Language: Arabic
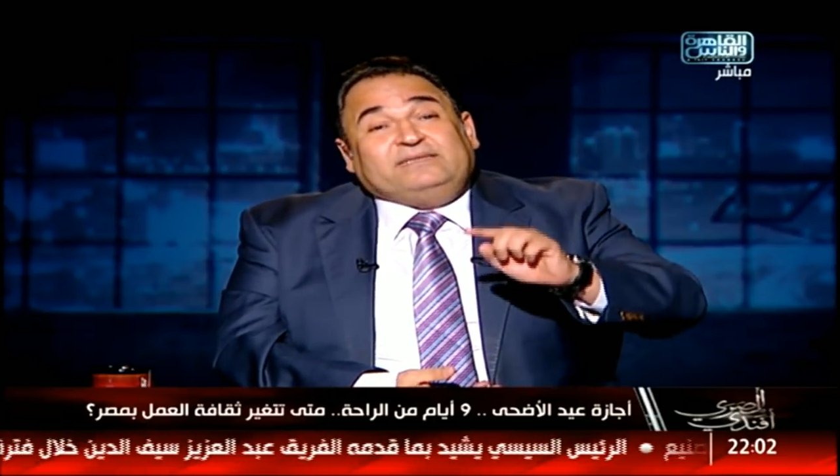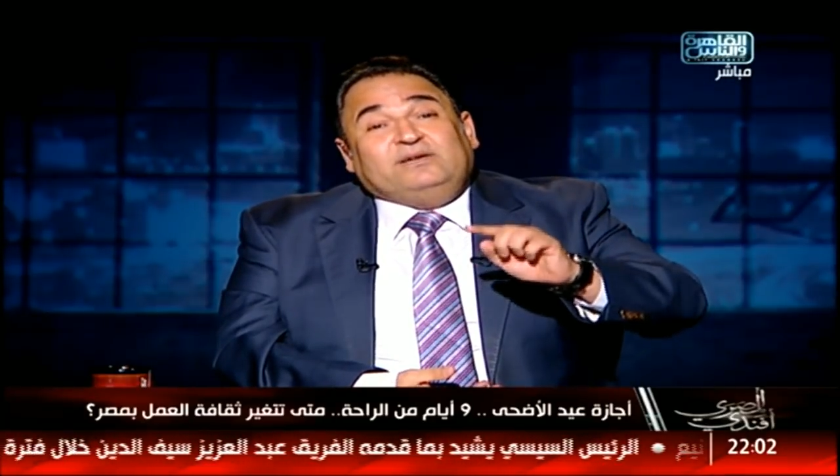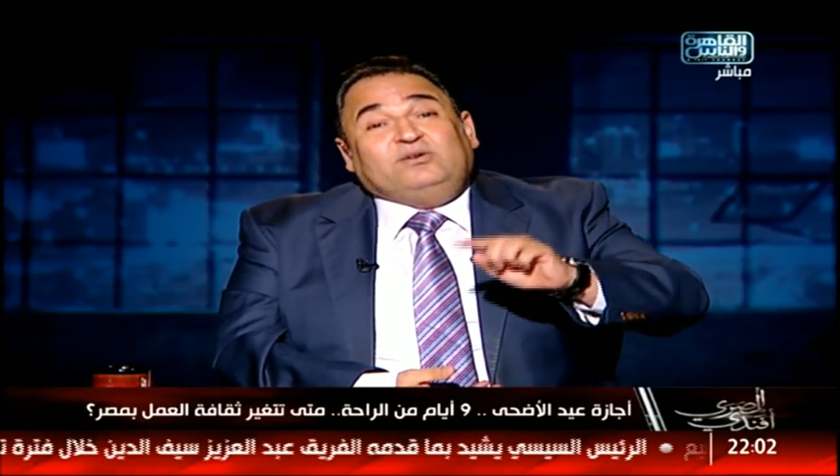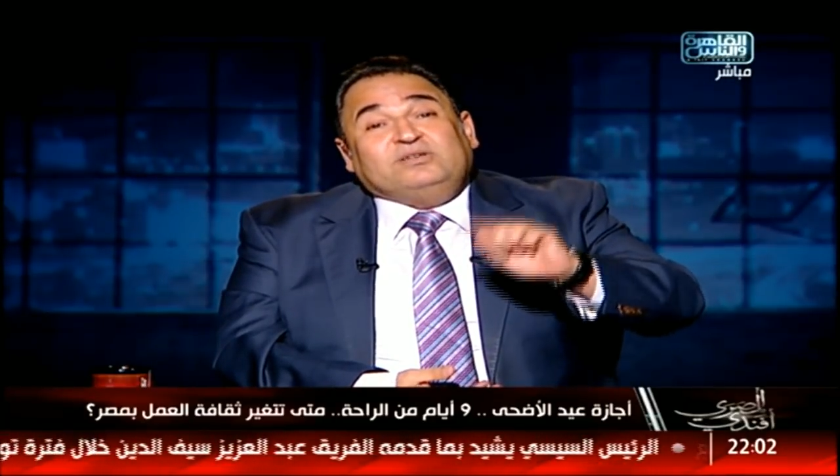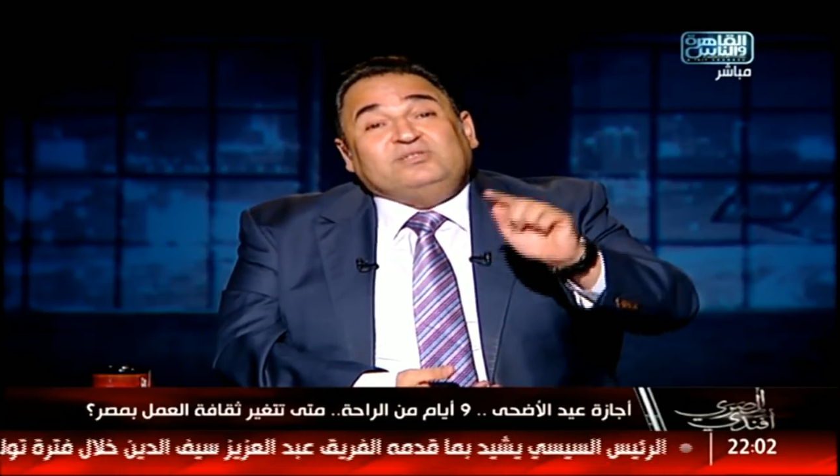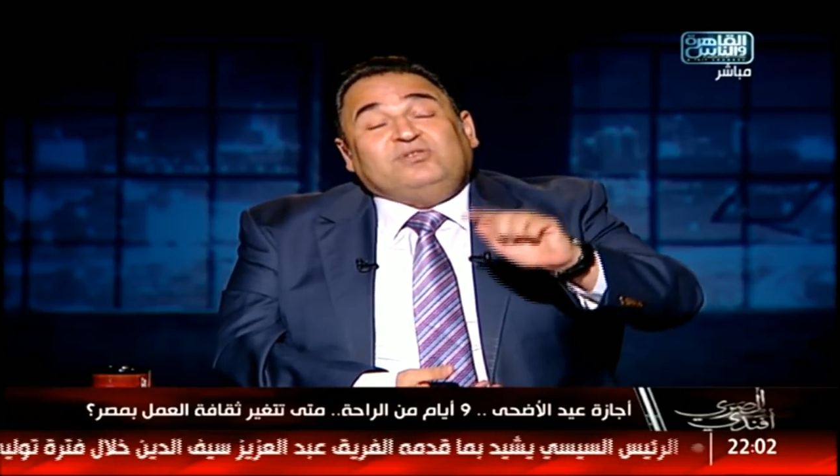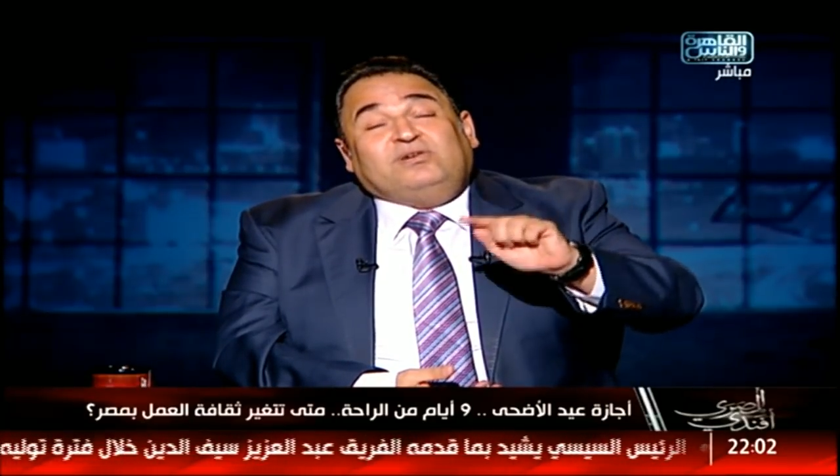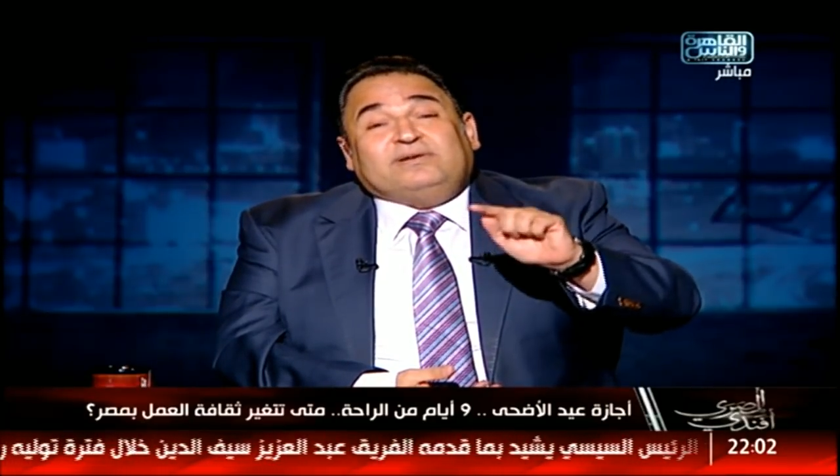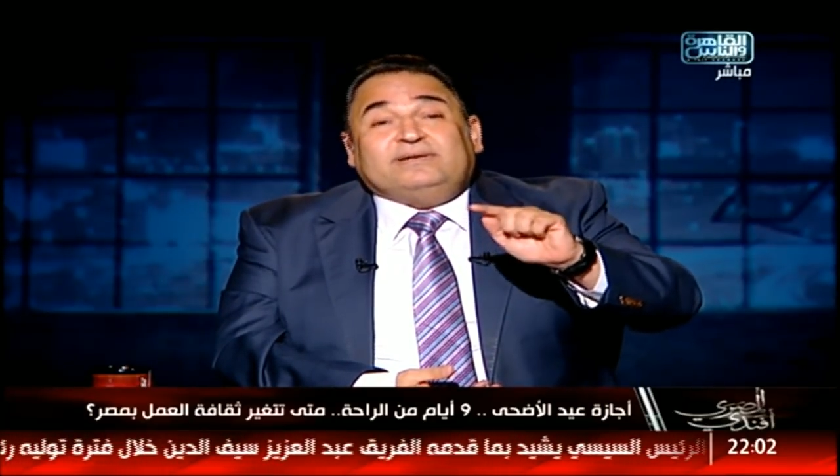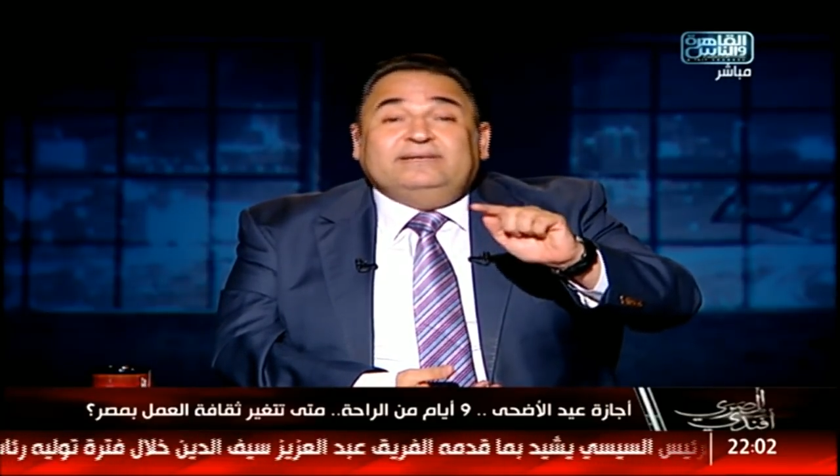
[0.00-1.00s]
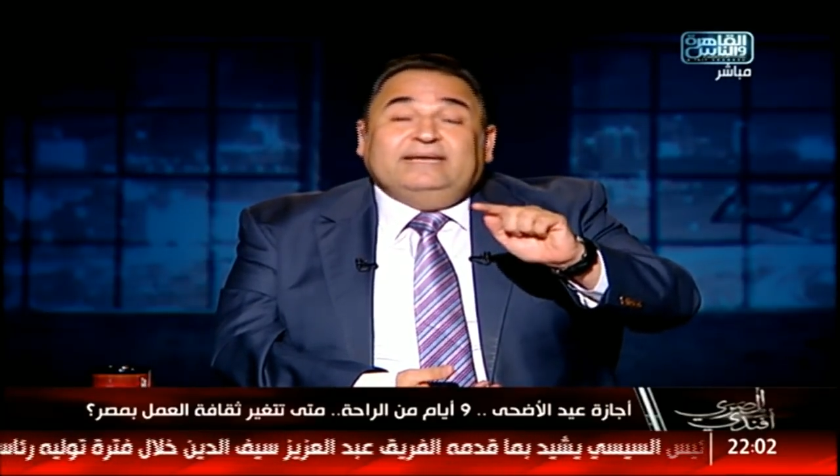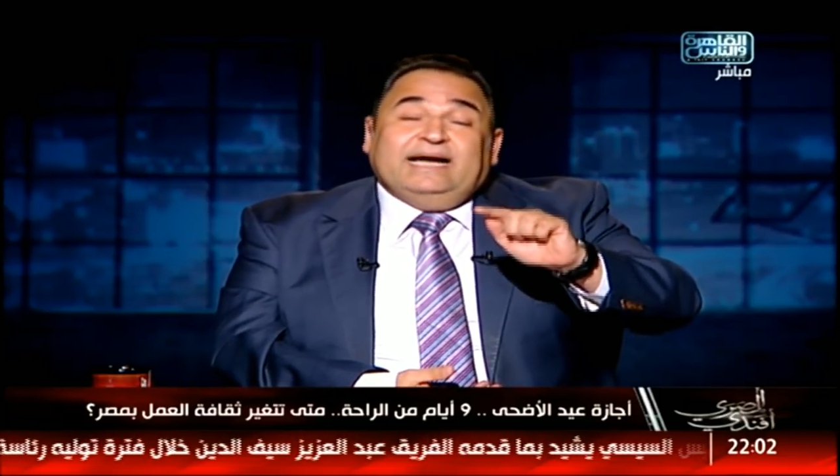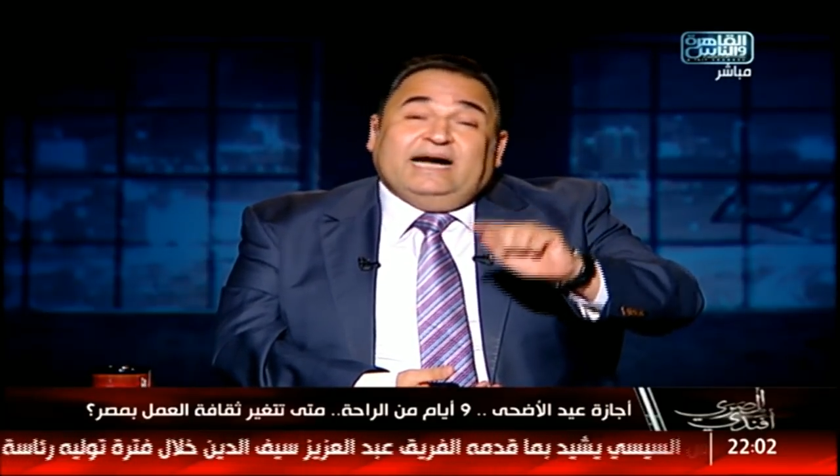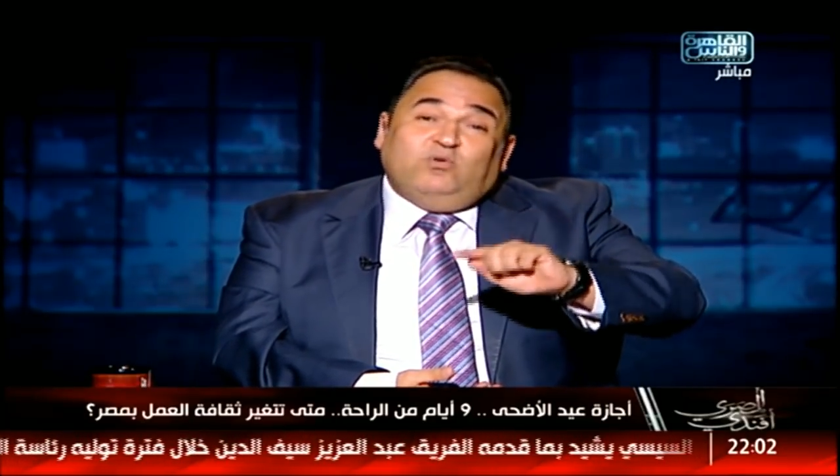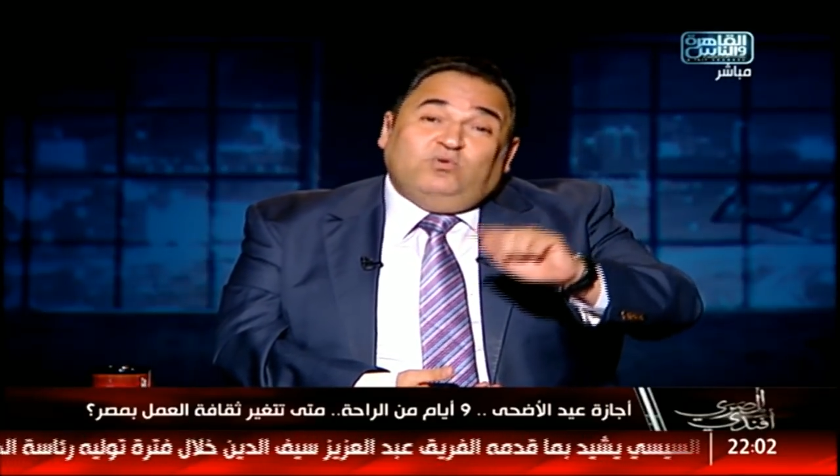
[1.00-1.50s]
الجزار
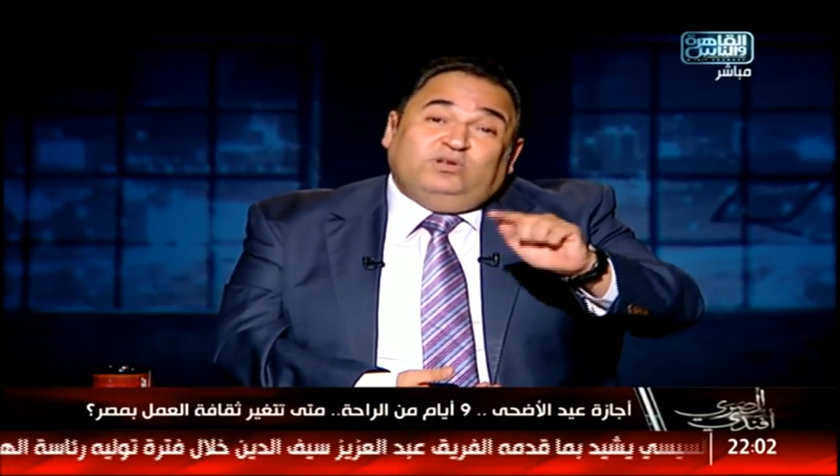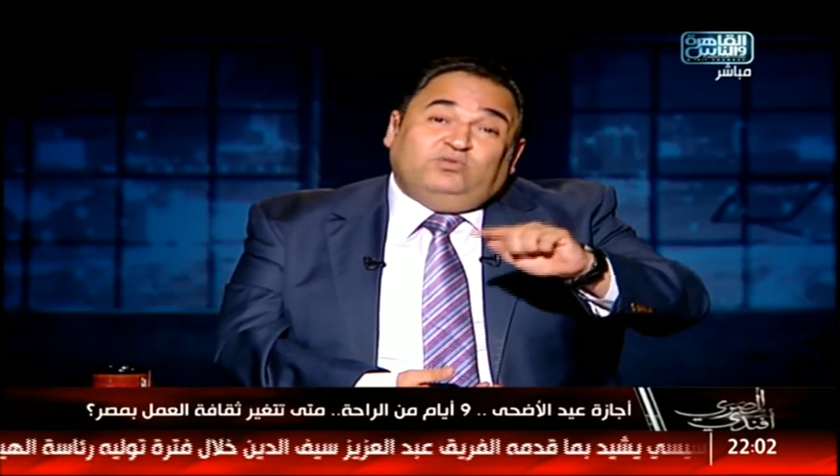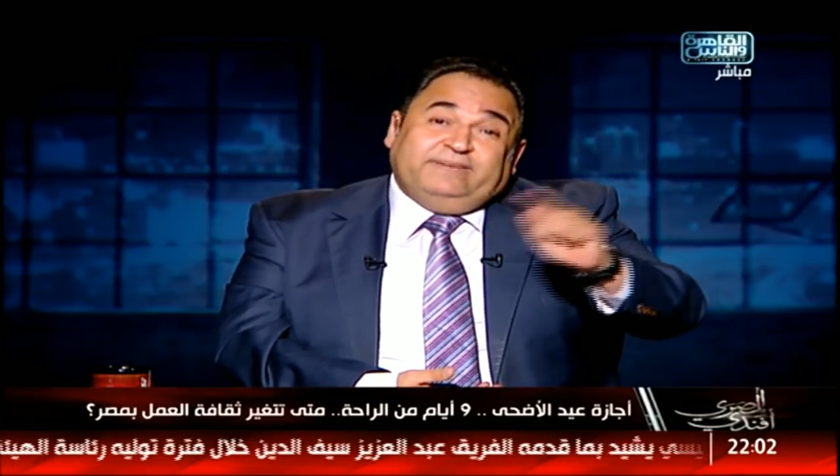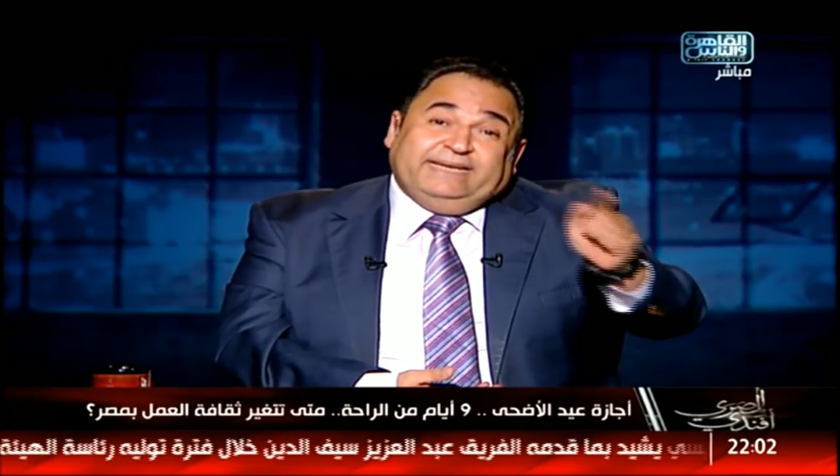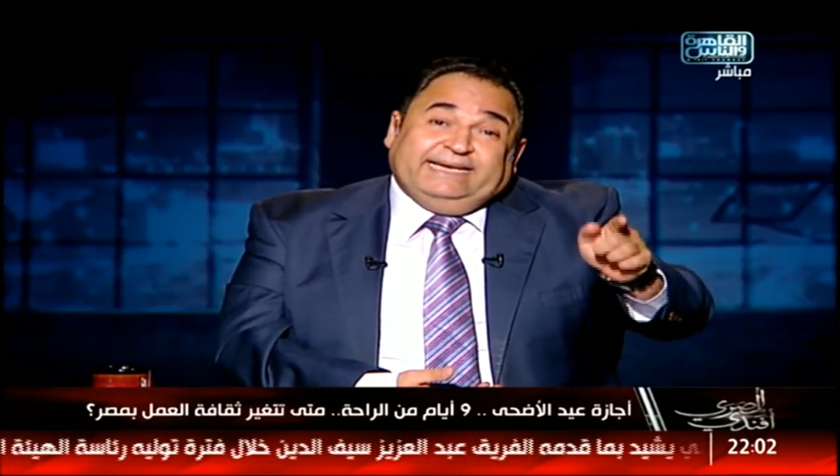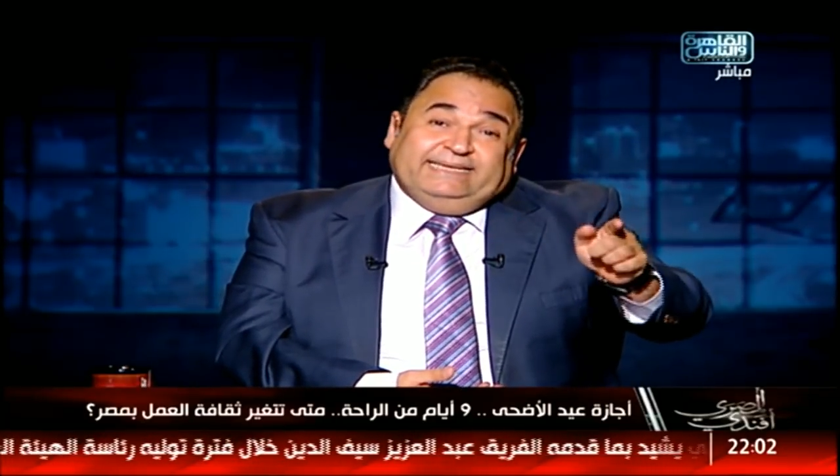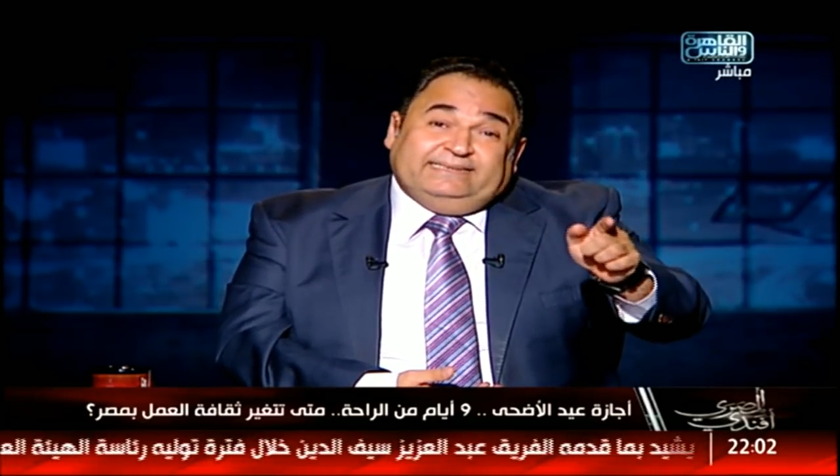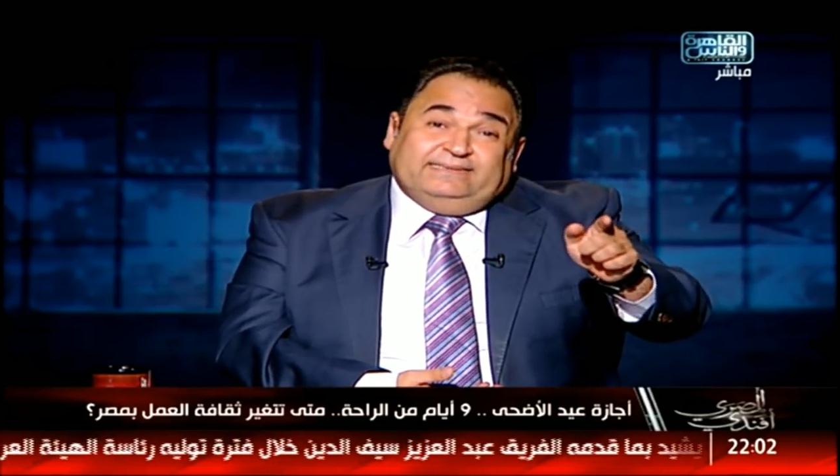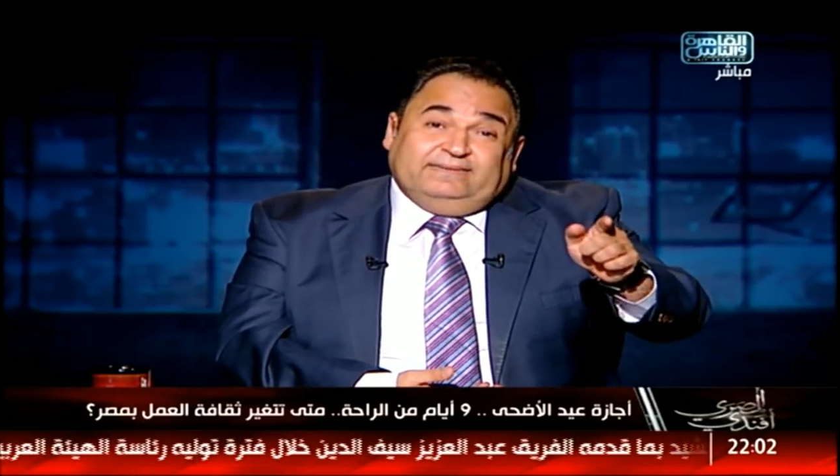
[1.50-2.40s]
اول يومين عيد